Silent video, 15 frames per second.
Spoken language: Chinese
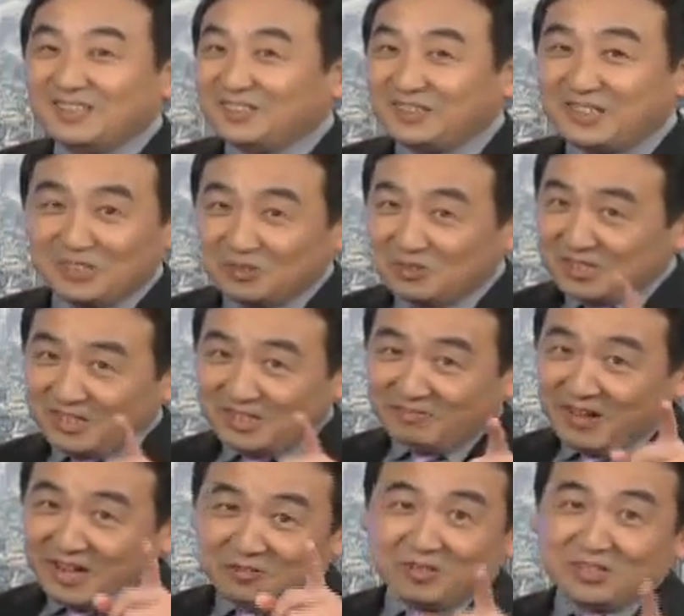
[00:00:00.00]
那就是另
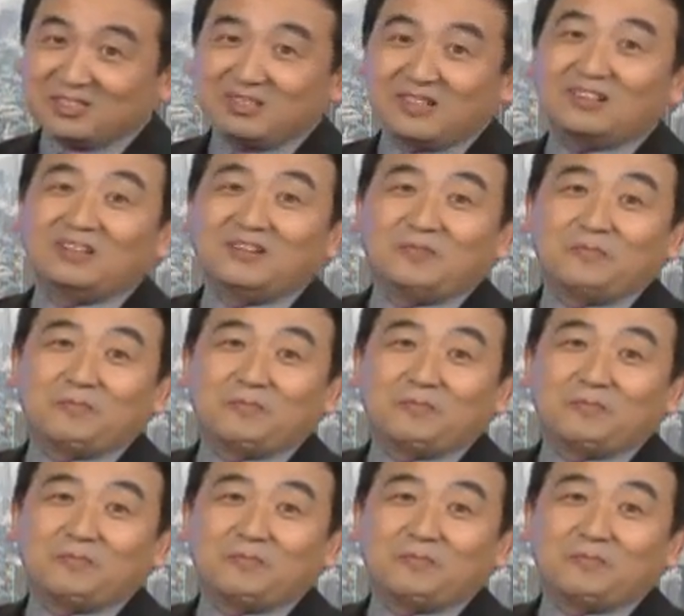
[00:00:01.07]
外一回事了。